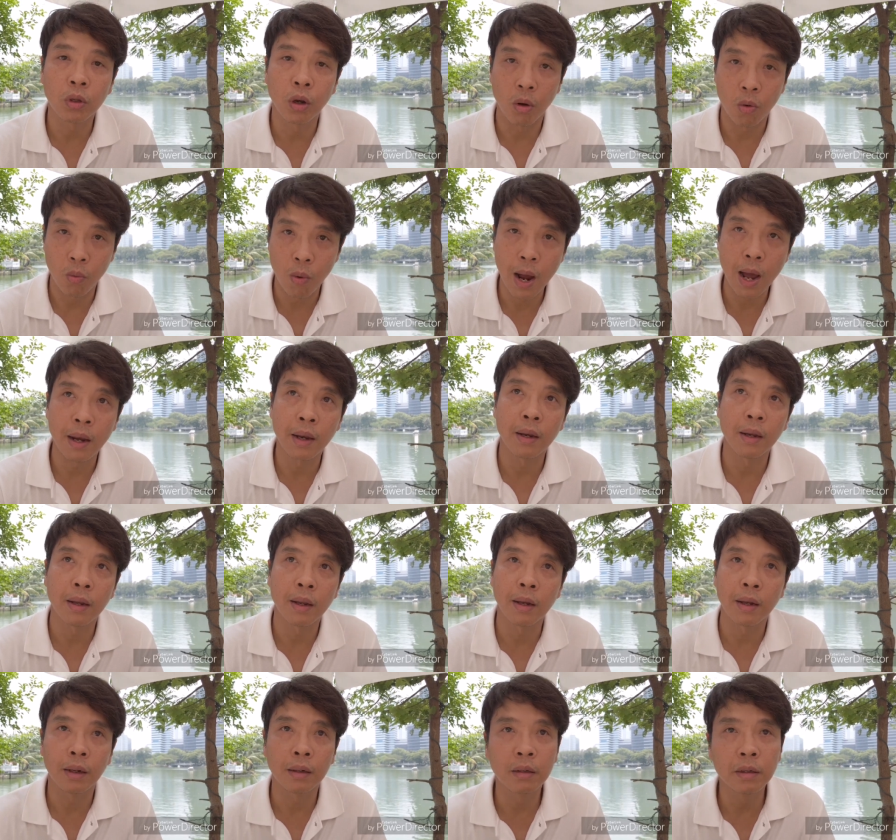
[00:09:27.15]
ต่อวัน
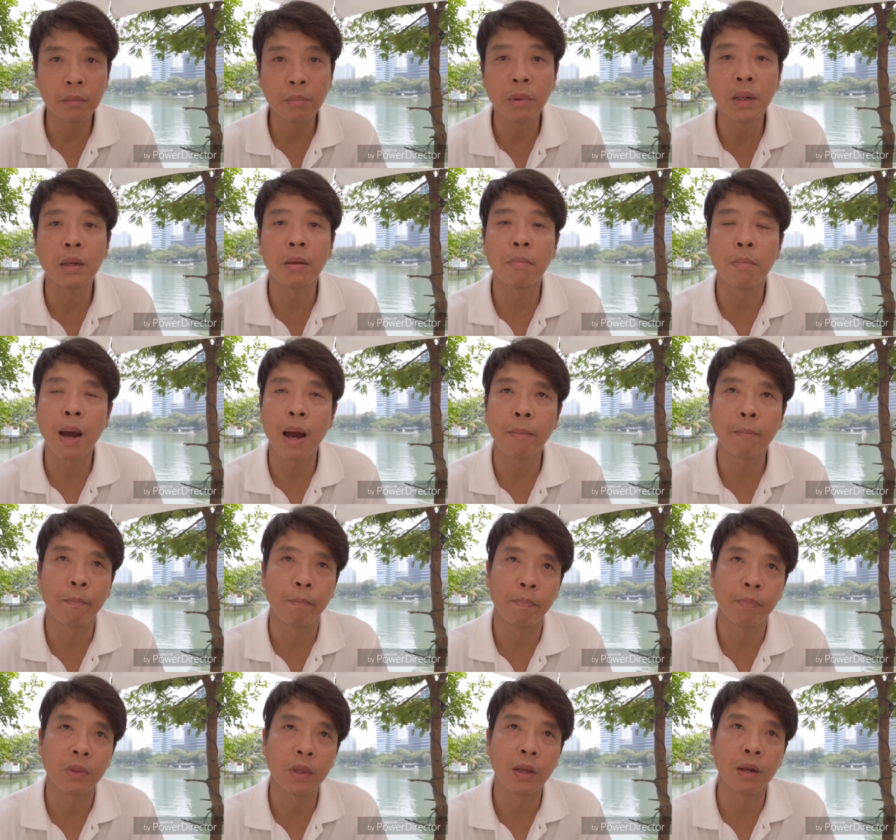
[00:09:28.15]
อันนั้นคือมินิมัม
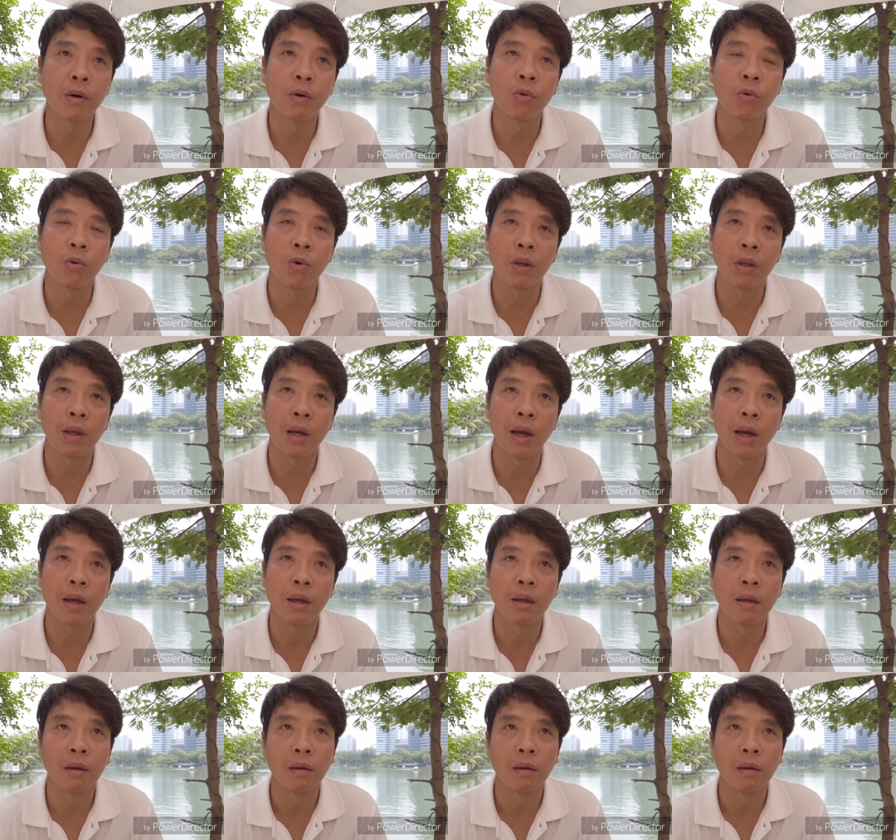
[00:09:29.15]
ที่เราควรจะ